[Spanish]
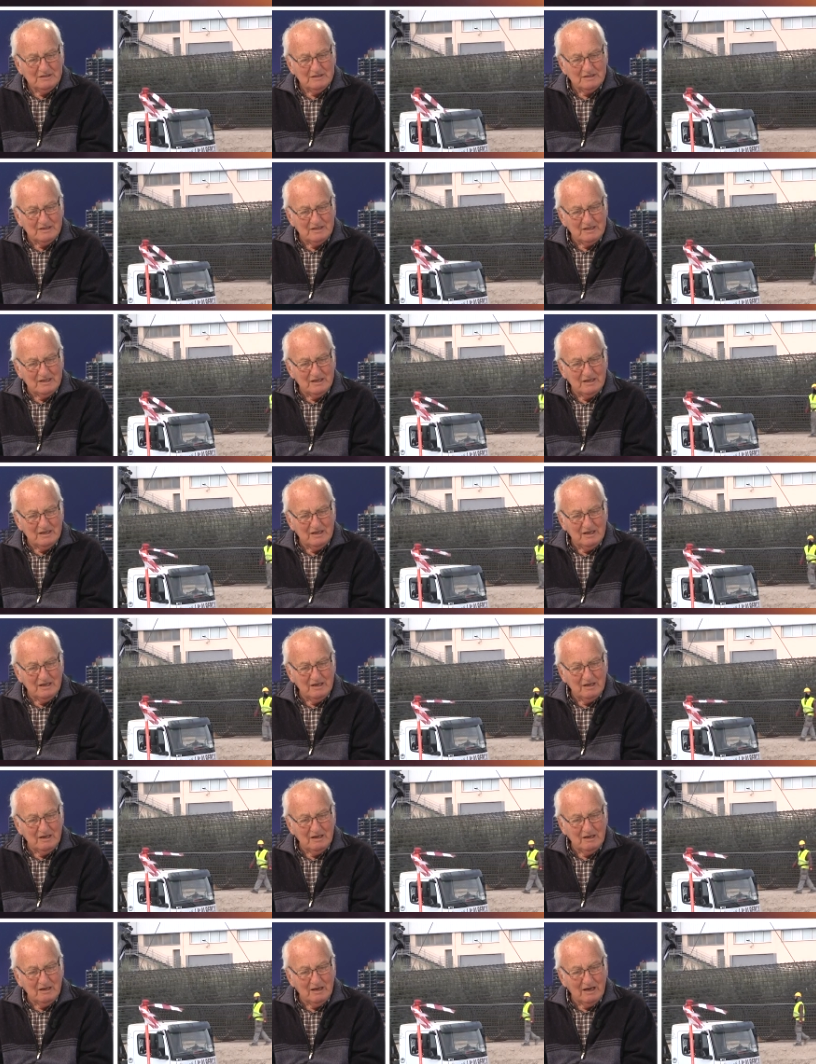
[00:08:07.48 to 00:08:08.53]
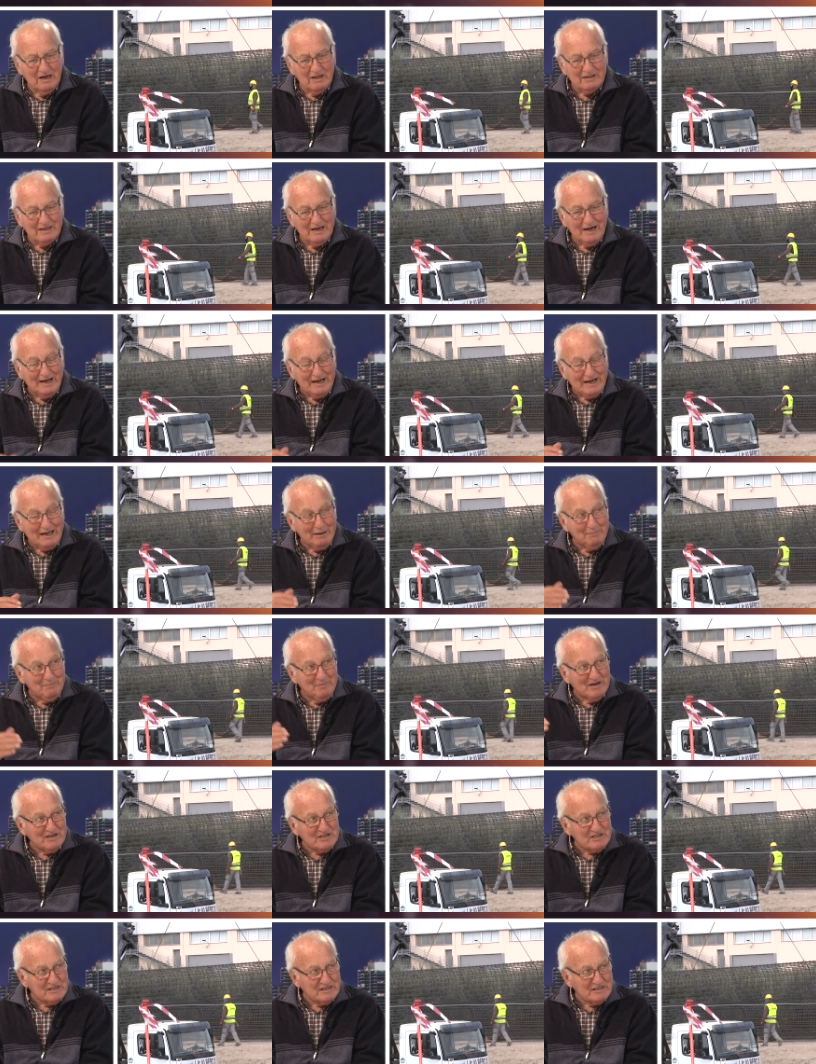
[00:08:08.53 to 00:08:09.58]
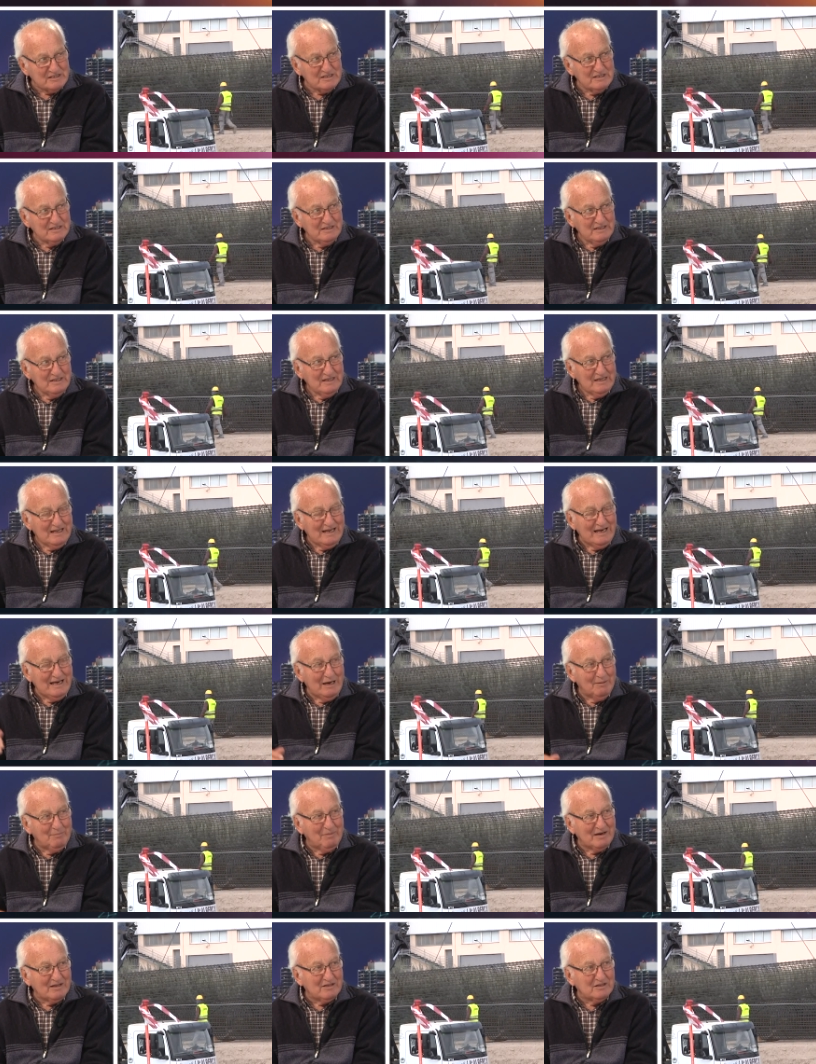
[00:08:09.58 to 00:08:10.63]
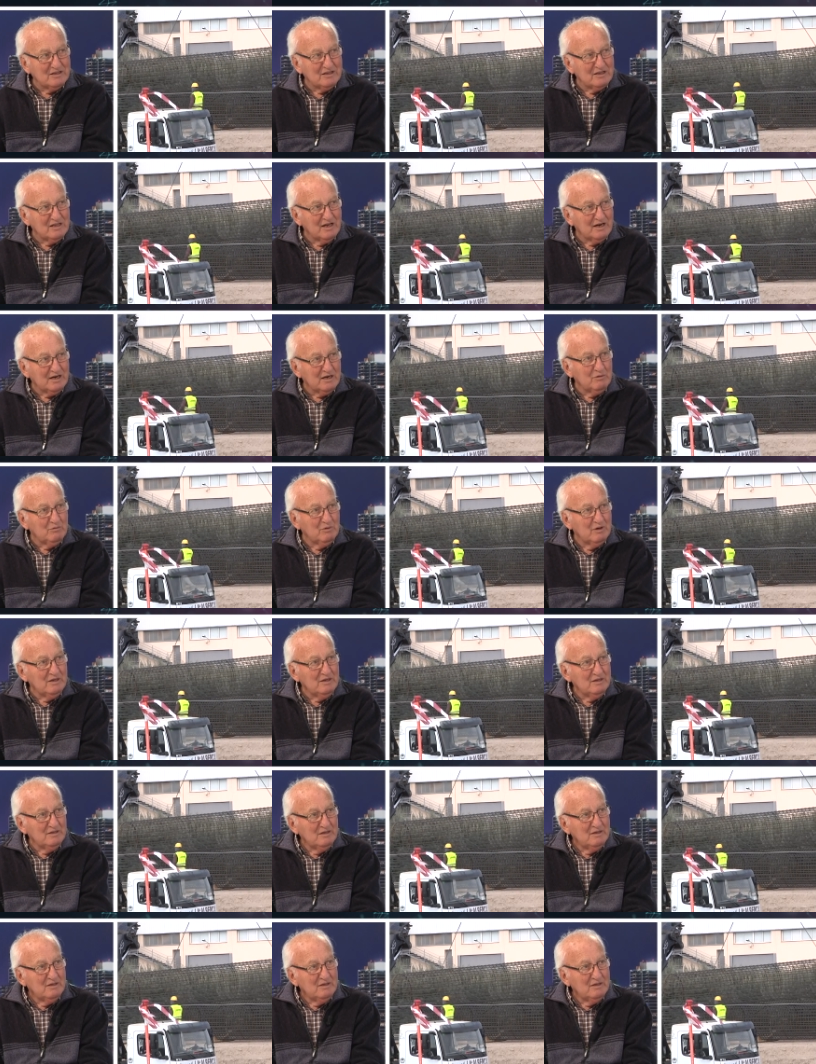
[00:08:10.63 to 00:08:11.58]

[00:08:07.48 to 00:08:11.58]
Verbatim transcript: de hacer reversas en la parte de arriba,